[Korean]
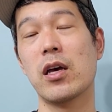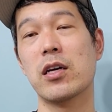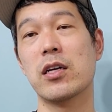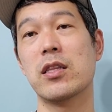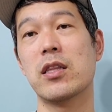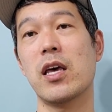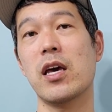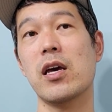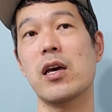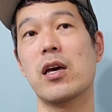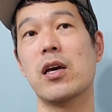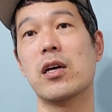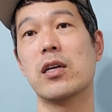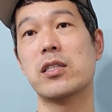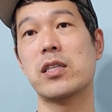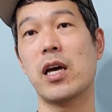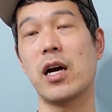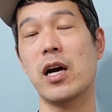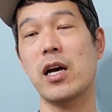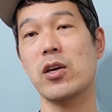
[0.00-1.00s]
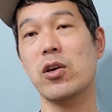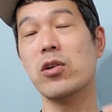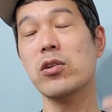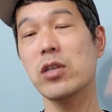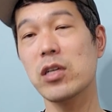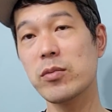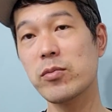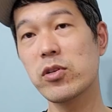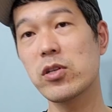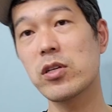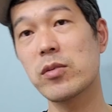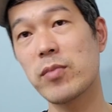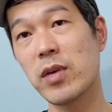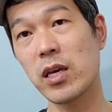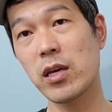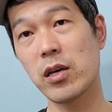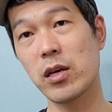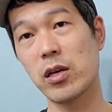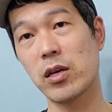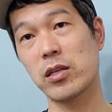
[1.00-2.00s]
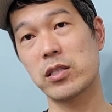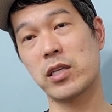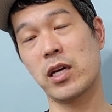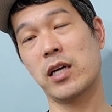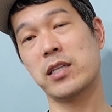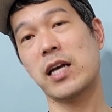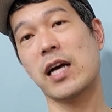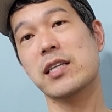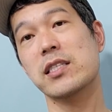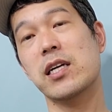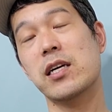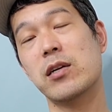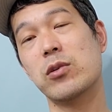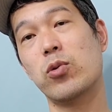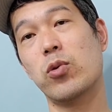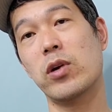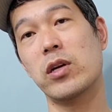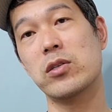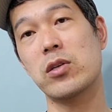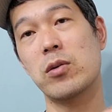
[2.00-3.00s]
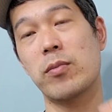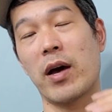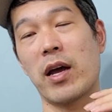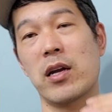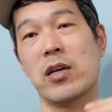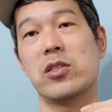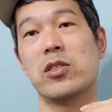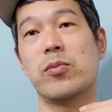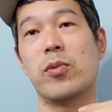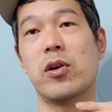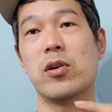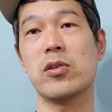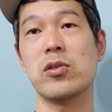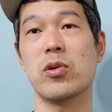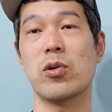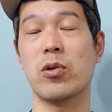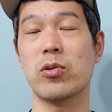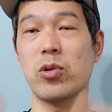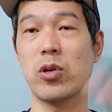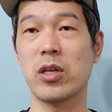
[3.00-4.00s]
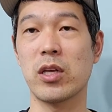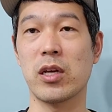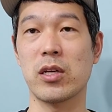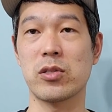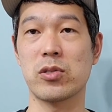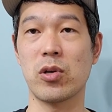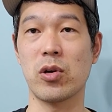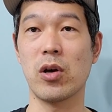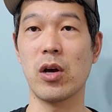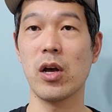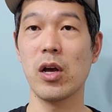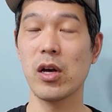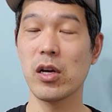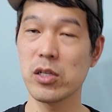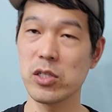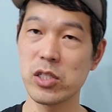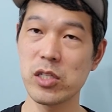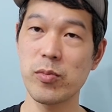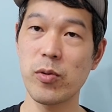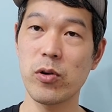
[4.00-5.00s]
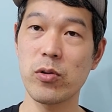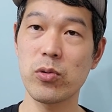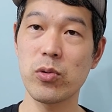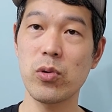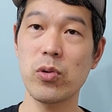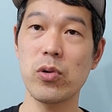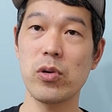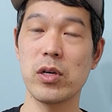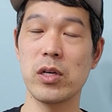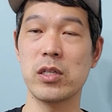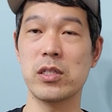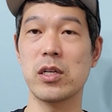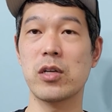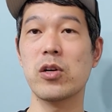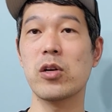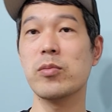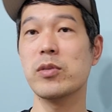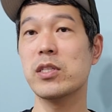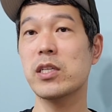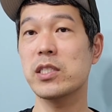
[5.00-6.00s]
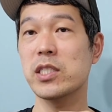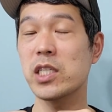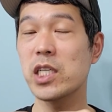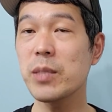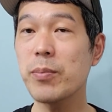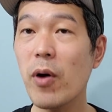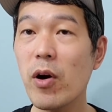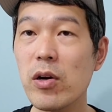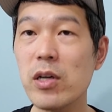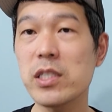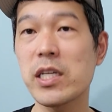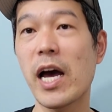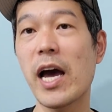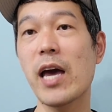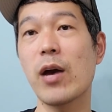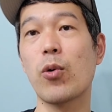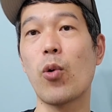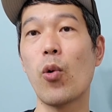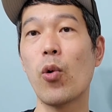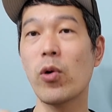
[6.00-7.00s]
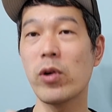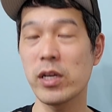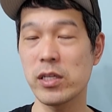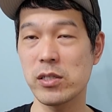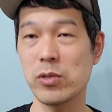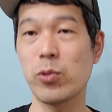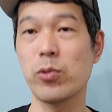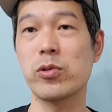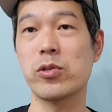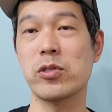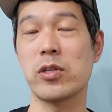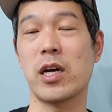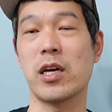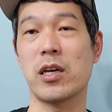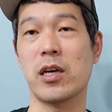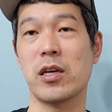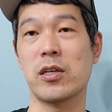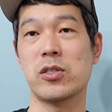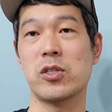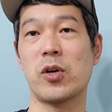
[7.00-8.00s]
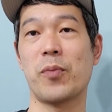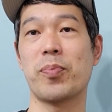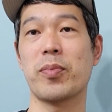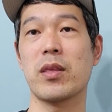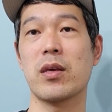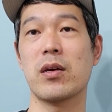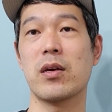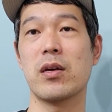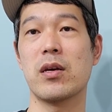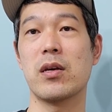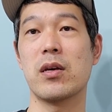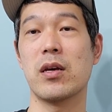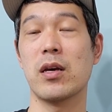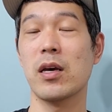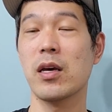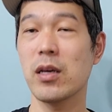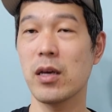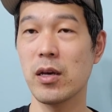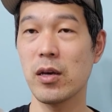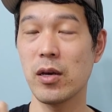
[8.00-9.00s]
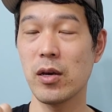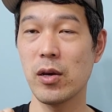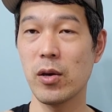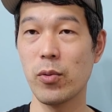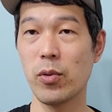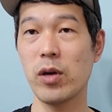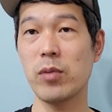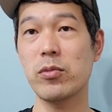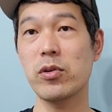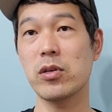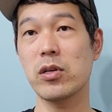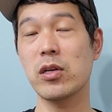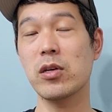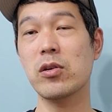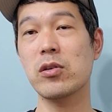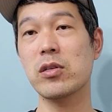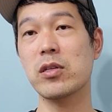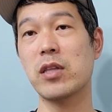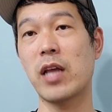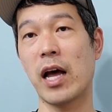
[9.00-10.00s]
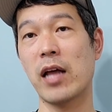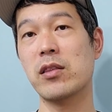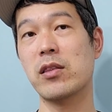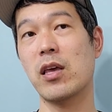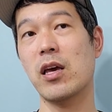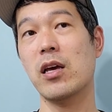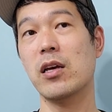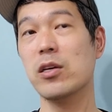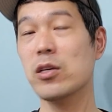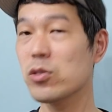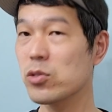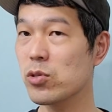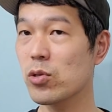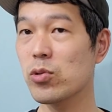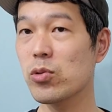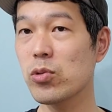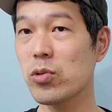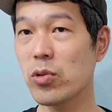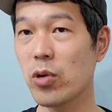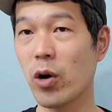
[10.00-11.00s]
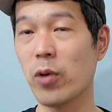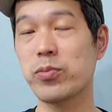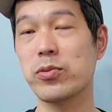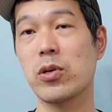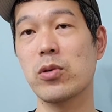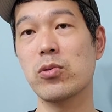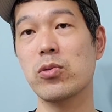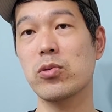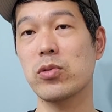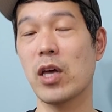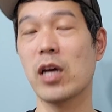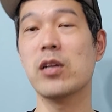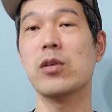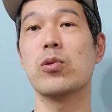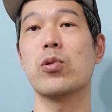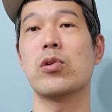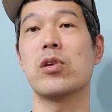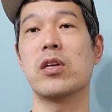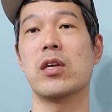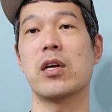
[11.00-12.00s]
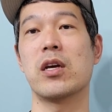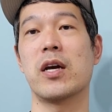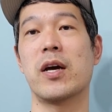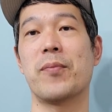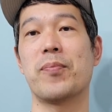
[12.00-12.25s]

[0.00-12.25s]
근데 제가 현금 흐름이 제가 상장을 통해서 많아지면 어떻게 되겠어요? 10억도 이제 그럼 이제 10억을 사회 공헌에 쏟을 수가 있겠죠. 예? 왜냐면 이거는 나한테 있어도 없어도 되는 돈이니까.